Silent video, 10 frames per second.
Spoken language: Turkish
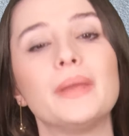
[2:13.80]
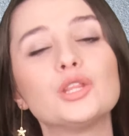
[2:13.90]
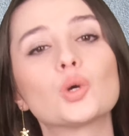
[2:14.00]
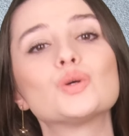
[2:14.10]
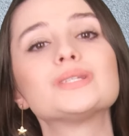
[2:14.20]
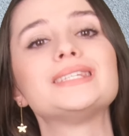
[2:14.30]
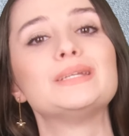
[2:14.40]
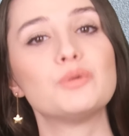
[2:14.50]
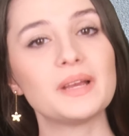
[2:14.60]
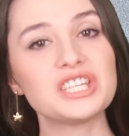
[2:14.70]

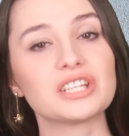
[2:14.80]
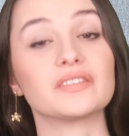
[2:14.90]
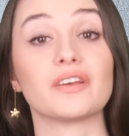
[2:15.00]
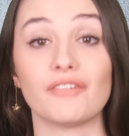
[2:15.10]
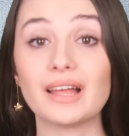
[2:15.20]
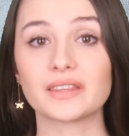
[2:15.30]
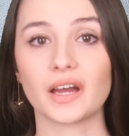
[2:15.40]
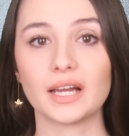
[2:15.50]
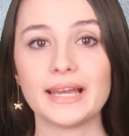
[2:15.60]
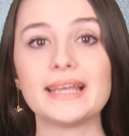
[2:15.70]
1925 yılında
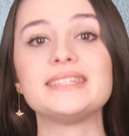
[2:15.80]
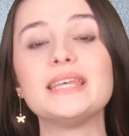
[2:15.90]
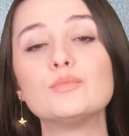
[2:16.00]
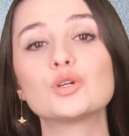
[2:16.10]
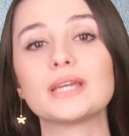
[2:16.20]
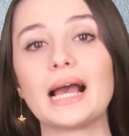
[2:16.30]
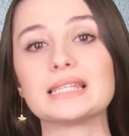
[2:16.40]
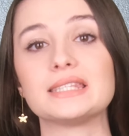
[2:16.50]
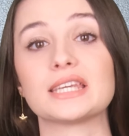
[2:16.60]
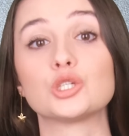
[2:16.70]
Vanda, Zemun
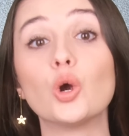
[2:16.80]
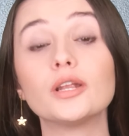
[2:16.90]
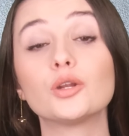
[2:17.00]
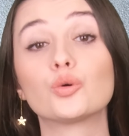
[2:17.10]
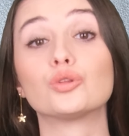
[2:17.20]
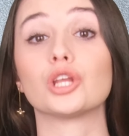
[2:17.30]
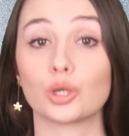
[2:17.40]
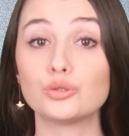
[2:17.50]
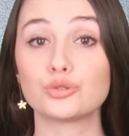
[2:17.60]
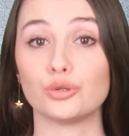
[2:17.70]
kentinde köyler okuluna
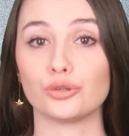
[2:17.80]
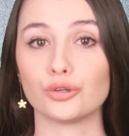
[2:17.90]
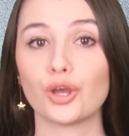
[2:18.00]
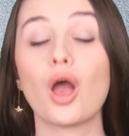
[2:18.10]
götürüldü